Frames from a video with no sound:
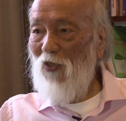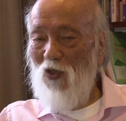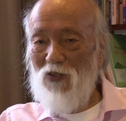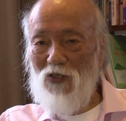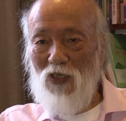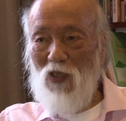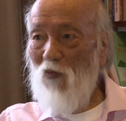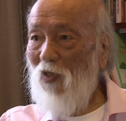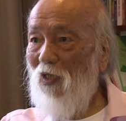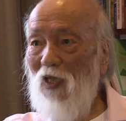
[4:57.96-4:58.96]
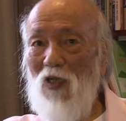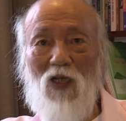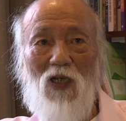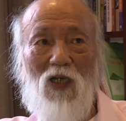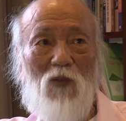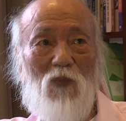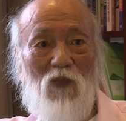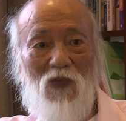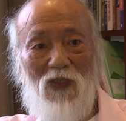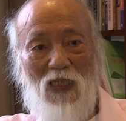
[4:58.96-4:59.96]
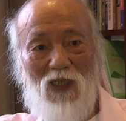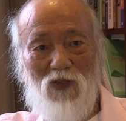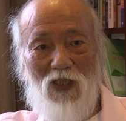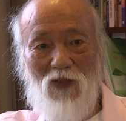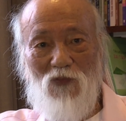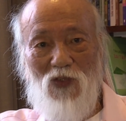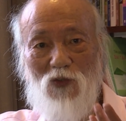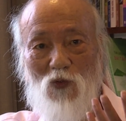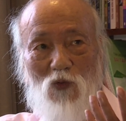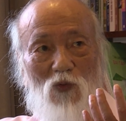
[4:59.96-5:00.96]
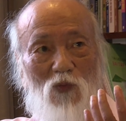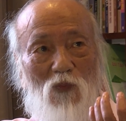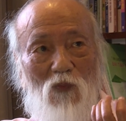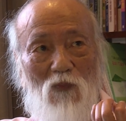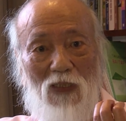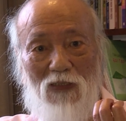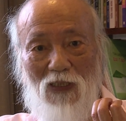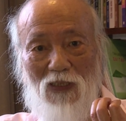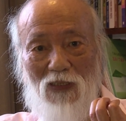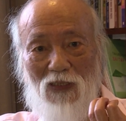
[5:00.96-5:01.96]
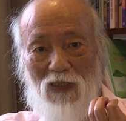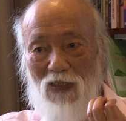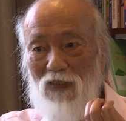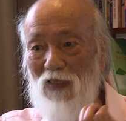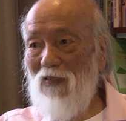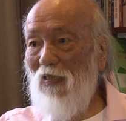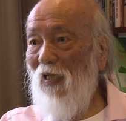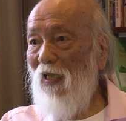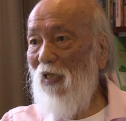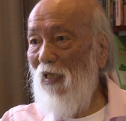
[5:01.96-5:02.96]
nó sinh động hơn là Bởi vì ta có thể ví dụ bằng những cái thực tế,